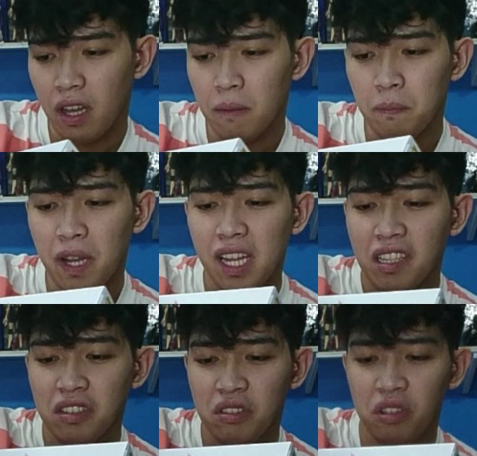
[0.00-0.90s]
Ang
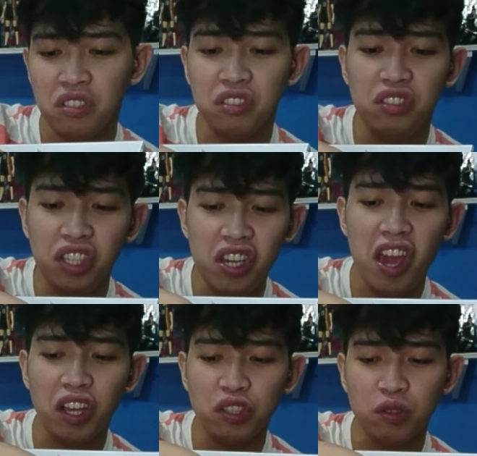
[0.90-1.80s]
pangalan niya dito is
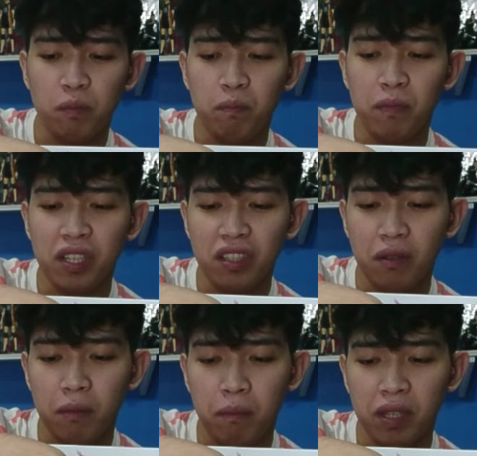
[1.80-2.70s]
GX Map
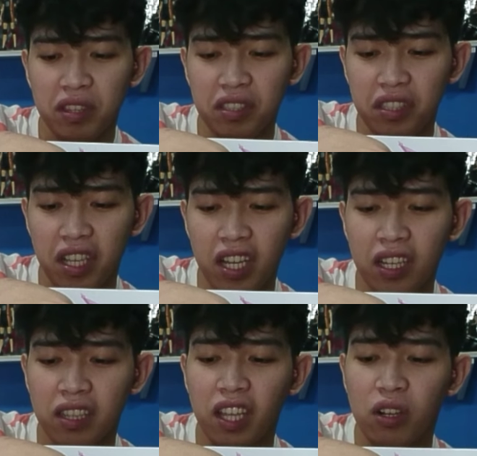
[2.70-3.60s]
Materia
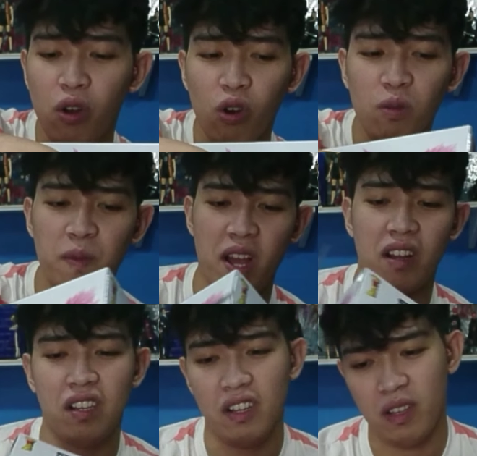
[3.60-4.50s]
block.
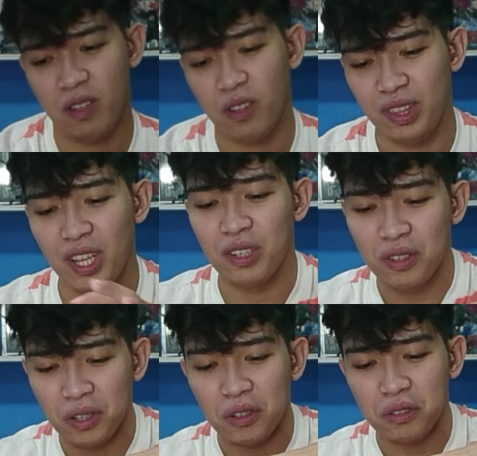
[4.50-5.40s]
The
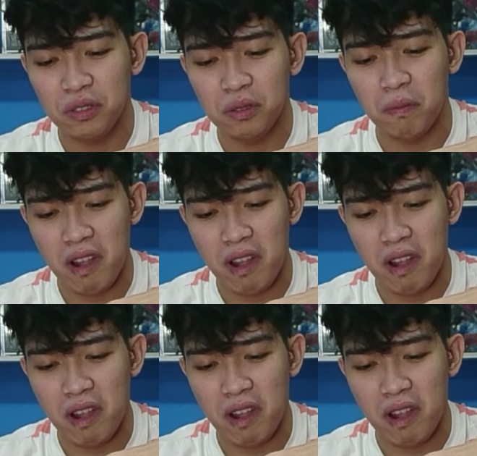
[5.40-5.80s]
Goku